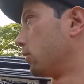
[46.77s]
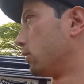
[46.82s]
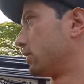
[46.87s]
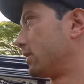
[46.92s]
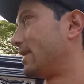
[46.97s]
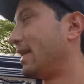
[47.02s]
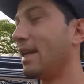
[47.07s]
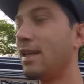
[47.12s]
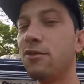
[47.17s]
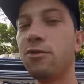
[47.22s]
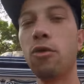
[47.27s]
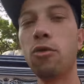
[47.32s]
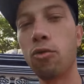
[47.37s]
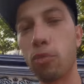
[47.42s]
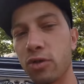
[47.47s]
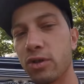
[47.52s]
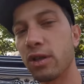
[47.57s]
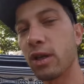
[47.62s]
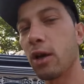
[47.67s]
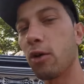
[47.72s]
se eles vão
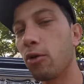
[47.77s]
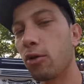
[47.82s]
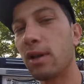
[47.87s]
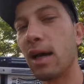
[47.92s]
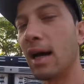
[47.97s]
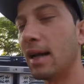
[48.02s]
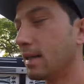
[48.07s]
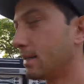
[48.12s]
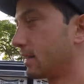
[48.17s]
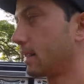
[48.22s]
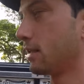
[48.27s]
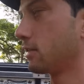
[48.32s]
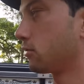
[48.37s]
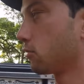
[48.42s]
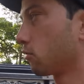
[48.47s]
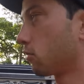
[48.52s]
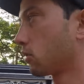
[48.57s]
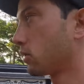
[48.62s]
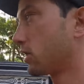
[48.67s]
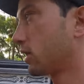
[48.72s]
conseguir grudar e Se eles
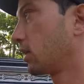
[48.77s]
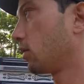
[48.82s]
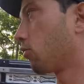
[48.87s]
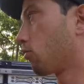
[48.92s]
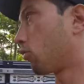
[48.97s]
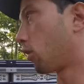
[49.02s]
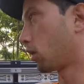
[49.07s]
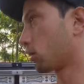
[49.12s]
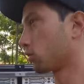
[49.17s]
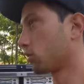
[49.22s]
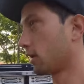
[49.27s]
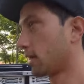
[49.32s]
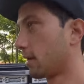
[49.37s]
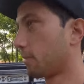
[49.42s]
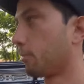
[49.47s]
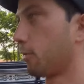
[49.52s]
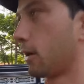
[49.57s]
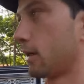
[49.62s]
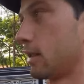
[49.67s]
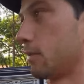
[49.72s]
não conseguirem, eu colo só
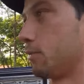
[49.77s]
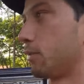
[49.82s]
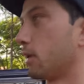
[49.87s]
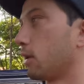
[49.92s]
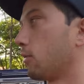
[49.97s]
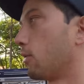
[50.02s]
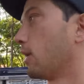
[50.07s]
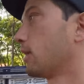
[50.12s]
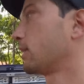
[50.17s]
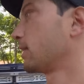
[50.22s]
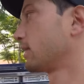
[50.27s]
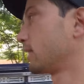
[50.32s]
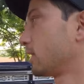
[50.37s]
na porta por enquanto.